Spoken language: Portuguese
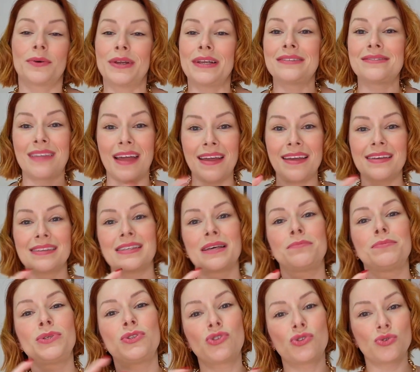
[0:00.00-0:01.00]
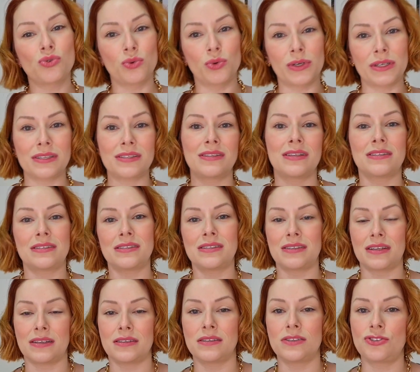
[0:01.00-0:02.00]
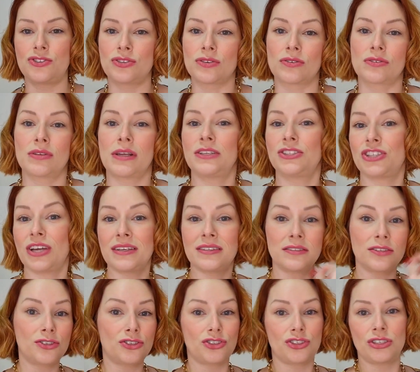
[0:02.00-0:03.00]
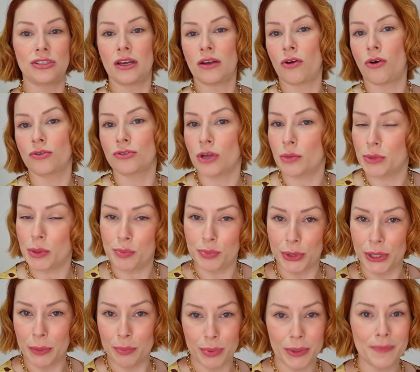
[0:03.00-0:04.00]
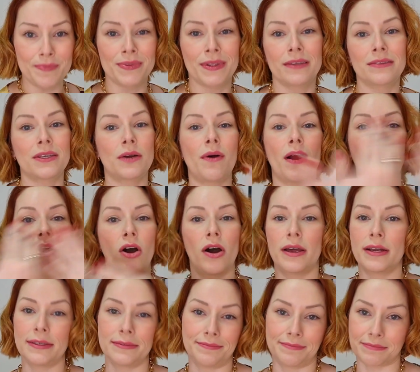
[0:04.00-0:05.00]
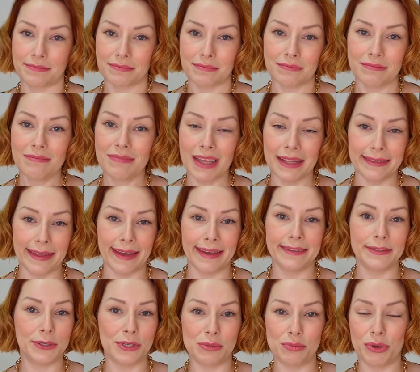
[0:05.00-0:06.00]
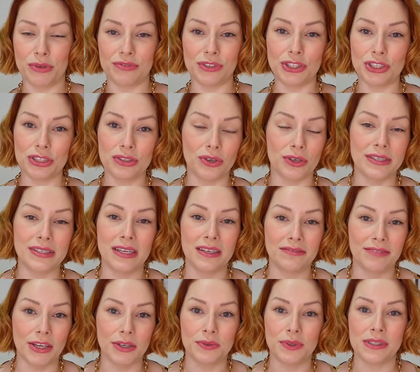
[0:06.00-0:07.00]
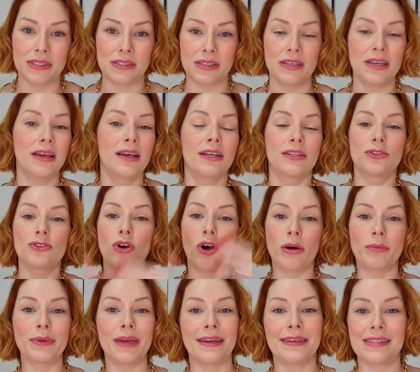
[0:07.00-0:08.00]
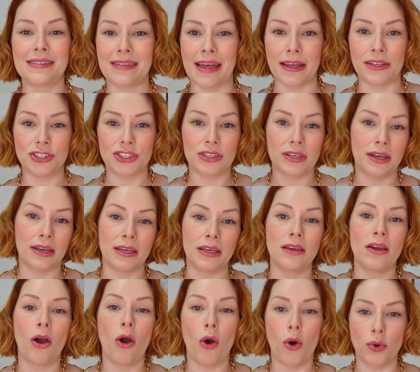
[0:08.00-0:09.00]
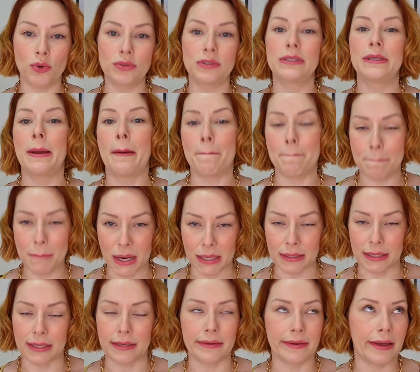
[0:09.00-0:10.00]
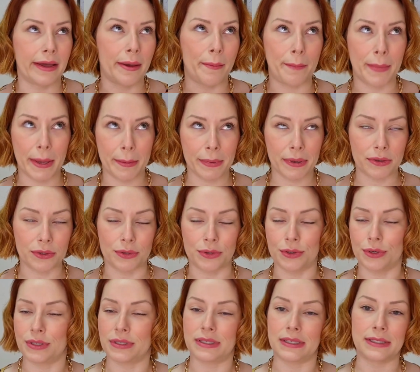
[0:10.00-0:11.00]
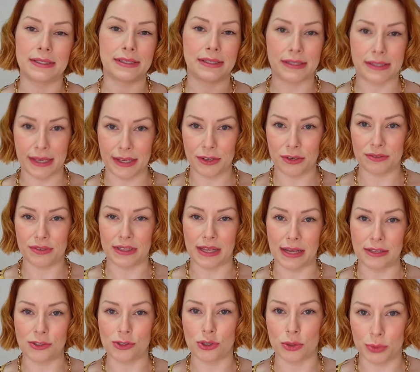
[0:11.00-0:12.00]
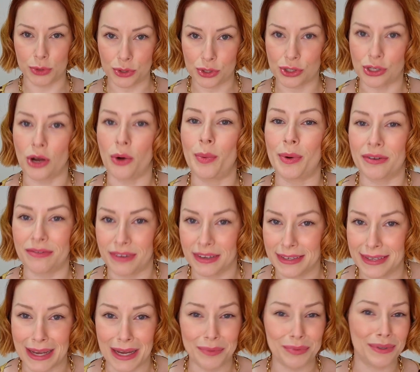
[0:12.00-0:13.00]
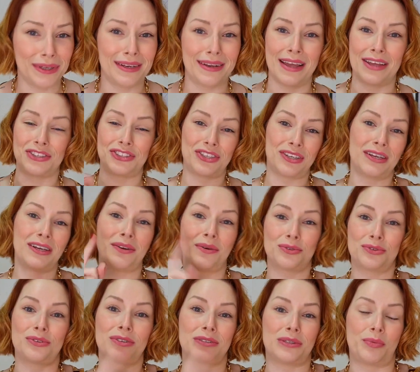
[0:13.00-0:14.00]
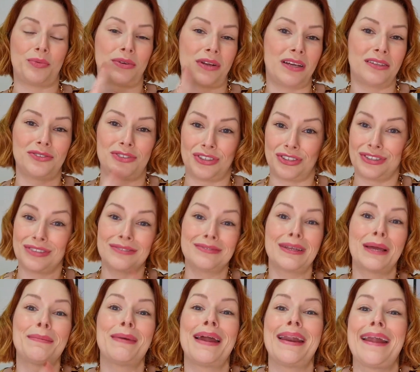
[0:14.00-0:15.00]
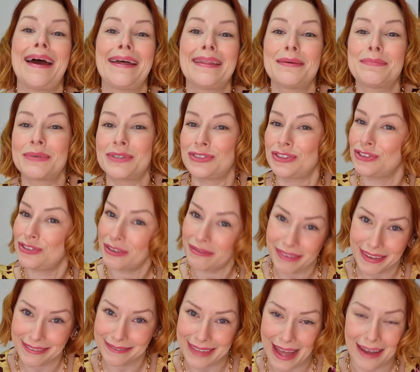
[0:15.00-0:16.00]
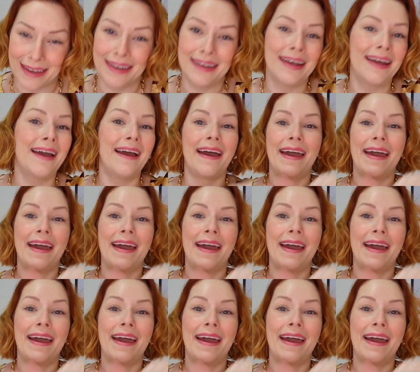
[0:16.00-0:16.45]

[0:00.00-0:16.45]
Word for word: Então ele tem essa mistura desses três estilos. Ele já existia com o nome Preppy, então agora, né, em 2022, ele veio com esse nome, a estética aí, Old Money. É a mesma coisa, sem novidades sobre o sol para variar, porque, né, chega na altura do campeonato, gente, que não tem mais nada pra gente inventar.